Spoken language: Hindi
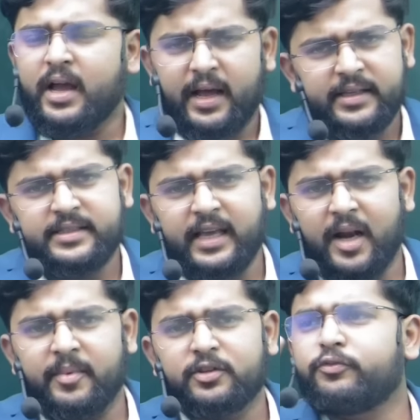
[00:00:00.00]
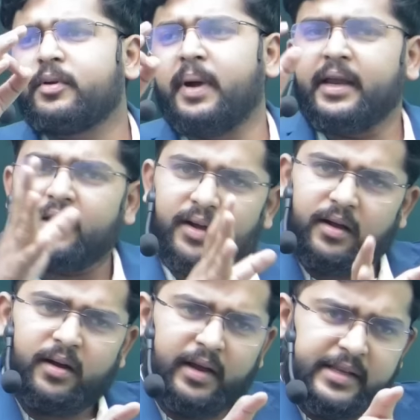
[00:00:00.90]
एनसीआर में तो फिर भाई
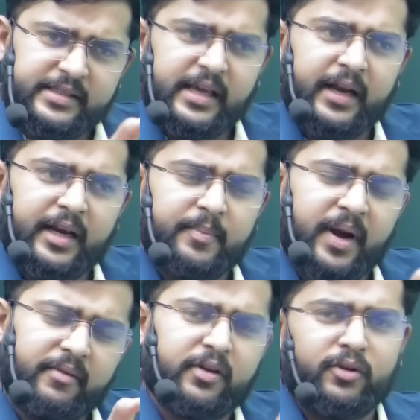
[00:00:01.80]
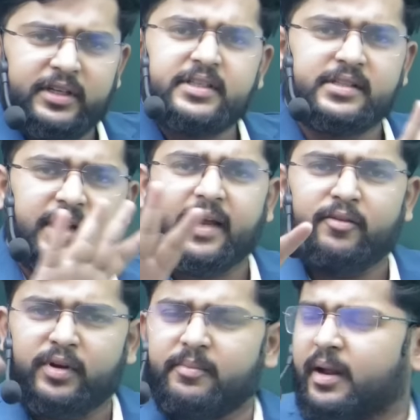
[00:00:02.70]
एनसीआर के प्राइवेट कॉलेजेस अलग हैं
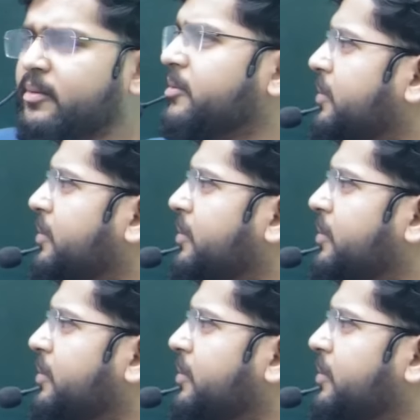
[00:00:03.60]
उनके बारे में भी मैं